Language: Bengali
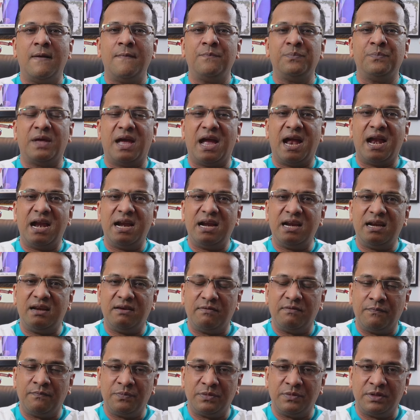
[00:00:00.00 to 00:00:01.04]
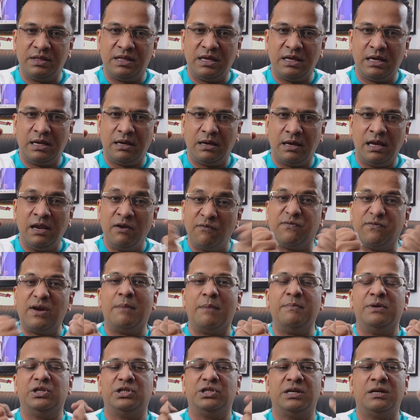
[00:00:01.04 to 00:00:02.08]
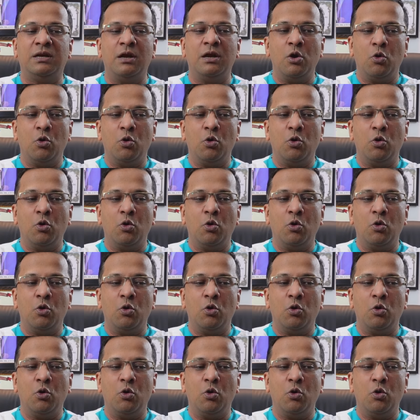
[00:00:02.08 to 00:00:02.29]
অ্যান্ড দি ইনফ্লামেশন